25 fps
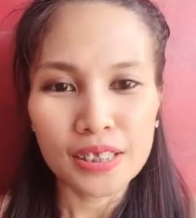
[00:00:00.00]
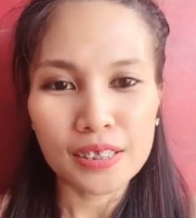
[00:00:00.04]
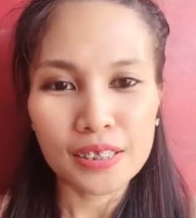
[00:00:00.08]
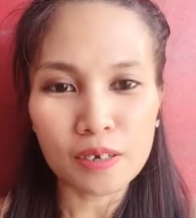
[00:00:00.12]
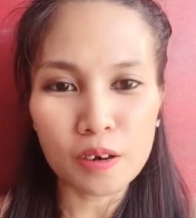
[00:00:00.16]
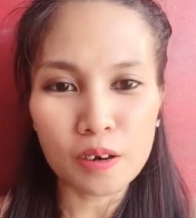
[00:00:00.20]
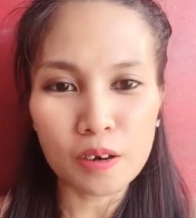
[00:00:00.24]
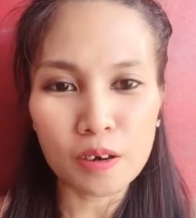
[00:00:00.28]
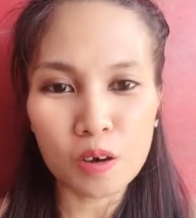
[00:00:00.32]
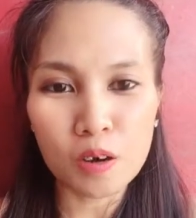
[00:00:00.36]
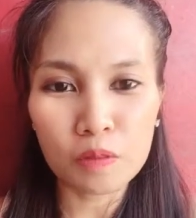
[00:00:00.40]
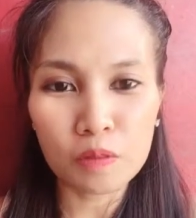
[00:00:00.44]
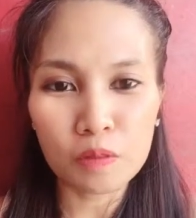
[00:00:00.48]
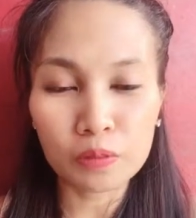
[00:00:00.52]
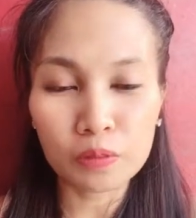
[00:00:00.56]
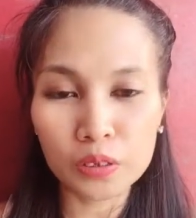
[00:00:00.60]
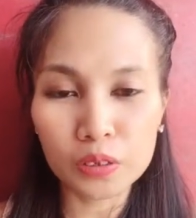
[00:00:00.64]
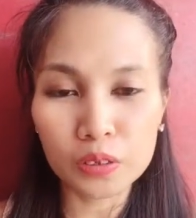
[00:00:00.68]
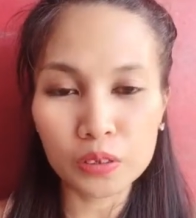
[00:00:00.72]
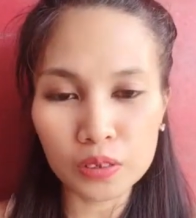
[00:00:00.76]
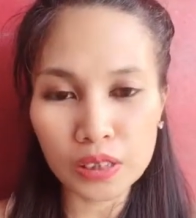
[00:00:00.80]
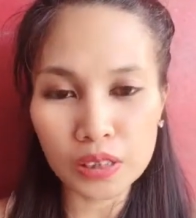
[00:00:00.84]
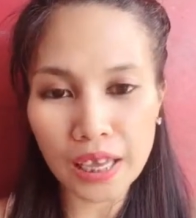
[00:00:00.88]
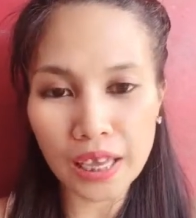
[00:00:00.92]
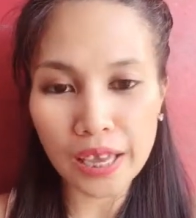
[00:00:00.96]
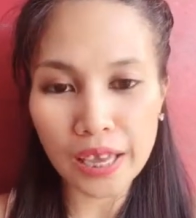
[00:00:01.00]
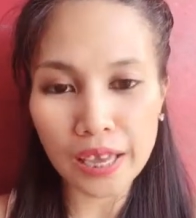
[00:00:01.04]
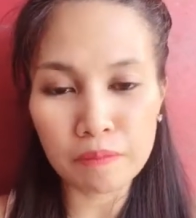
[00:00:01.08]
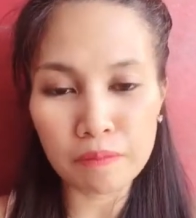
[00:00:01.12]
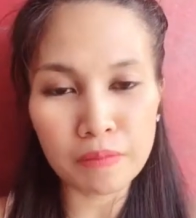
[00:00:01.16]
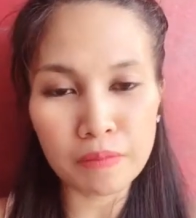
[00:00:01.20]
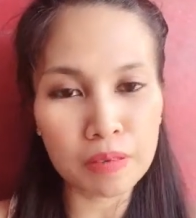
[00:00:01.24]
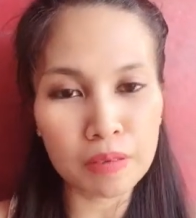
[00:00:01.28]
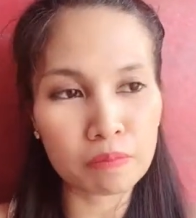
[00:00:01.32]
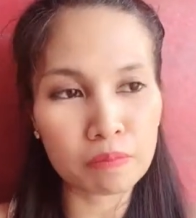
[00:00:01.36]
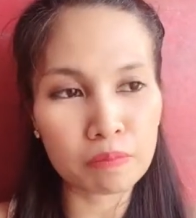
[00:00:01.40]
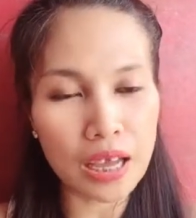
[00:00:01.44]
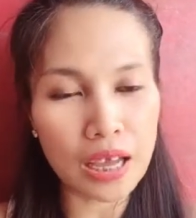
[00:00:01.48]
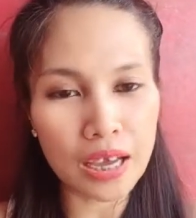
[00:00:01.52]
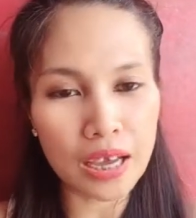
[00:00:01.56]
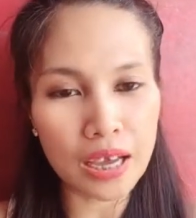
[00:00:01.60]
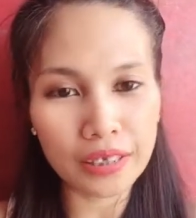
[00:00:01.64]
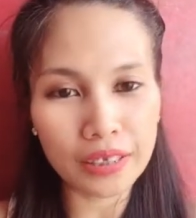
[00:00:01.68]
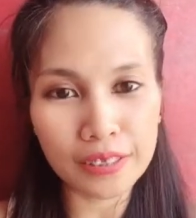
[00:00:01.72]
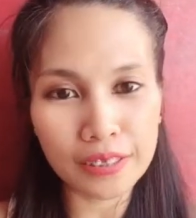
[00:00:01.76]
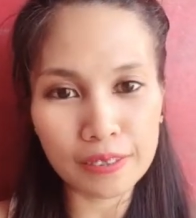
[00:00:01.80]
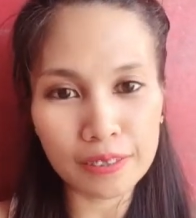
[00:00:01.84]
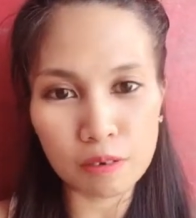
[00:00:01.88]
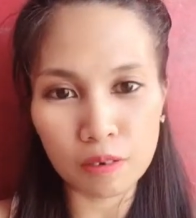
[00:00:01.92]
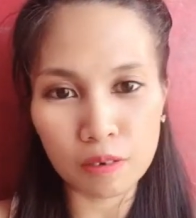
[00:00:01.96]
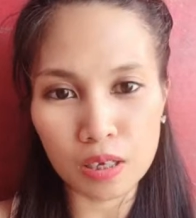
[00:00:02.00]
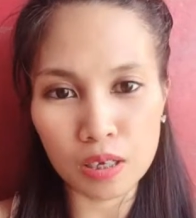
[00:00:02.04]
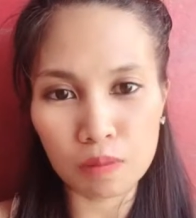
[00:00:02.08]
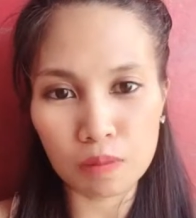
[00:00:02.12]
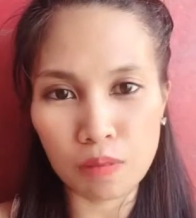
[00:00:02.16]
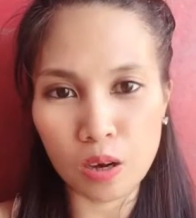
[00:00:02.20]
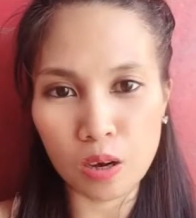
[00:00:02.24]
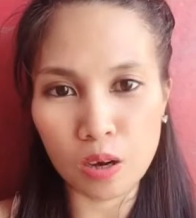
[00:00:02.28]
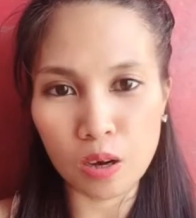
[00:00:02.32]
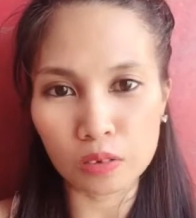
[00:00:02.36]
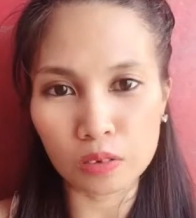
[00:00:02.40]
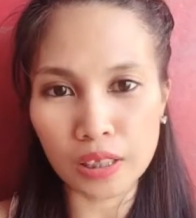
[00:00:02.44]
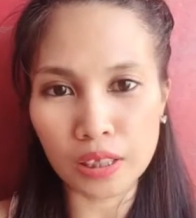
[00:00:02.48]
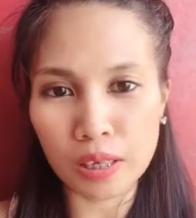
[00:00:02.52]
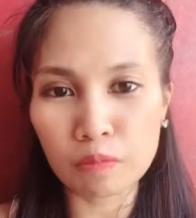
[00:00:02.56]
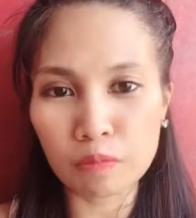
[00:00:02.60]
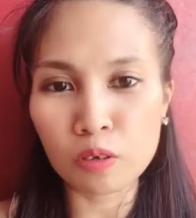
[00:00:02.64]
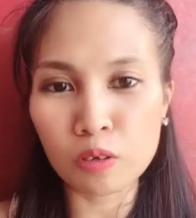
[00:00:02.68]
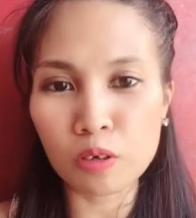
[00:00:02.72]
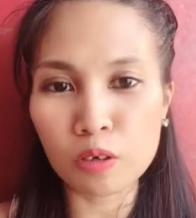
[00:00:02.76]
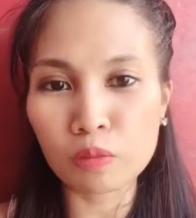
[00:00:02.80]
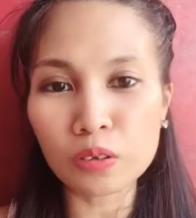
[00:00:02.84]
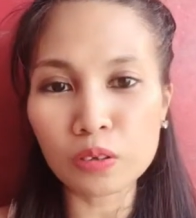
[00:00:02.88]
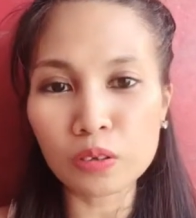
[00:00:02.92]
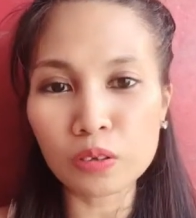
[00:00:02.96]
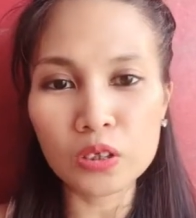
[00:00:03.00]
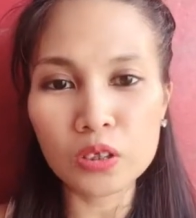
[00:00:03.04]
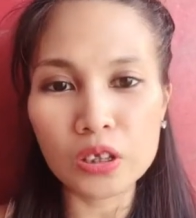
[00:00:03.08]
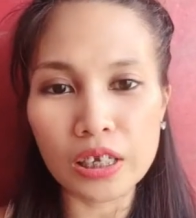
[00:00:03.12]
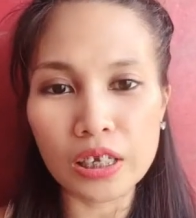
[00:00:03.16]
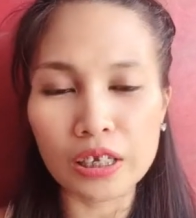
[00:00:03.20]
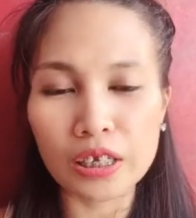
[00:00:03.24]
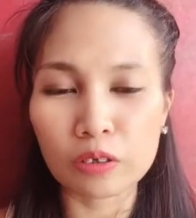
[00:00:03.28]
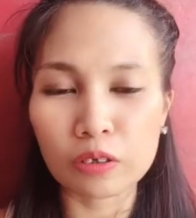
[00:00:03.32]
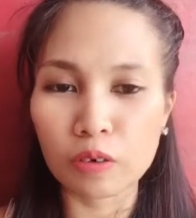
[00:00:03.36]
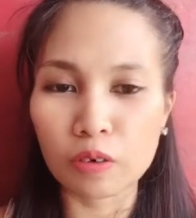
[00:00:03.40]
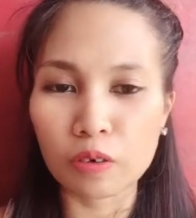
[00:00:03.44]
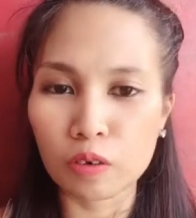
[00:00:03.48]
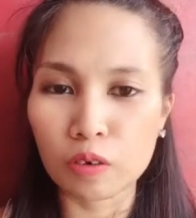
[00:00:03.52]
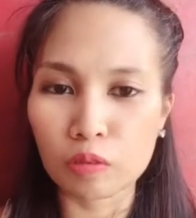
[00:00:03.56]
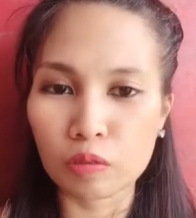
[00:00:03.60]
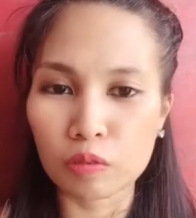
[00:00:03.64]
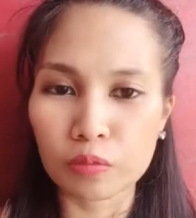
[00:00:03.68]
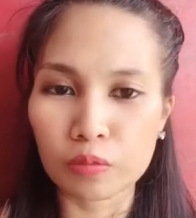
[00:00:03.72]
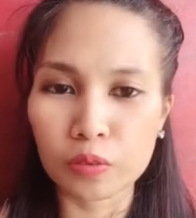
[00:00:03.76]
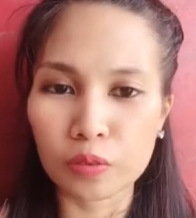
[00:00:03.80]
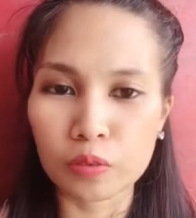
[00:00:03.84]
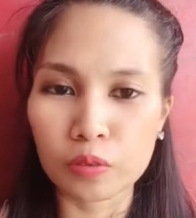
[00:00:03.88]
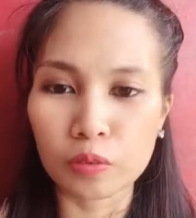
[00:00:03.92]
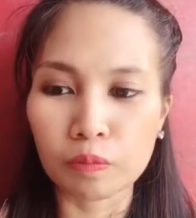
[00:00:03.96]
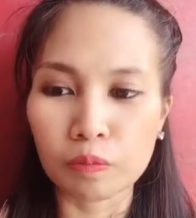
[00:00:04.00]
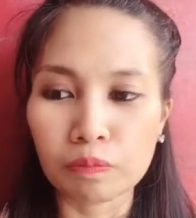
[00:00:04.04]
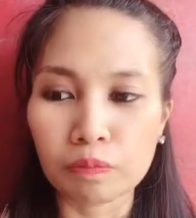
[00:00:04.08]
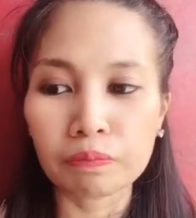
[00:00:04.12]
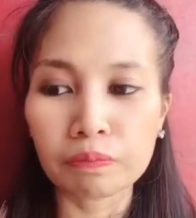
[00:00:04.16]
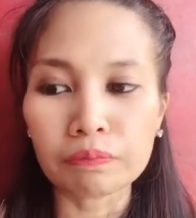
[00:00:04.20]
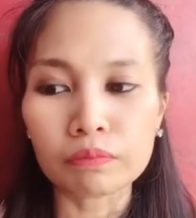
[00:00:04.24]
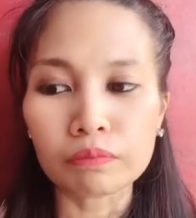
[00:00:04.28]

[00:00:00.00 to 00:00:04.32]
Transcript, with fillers: So, for today, my vlog is all about, I'm going to share to all of you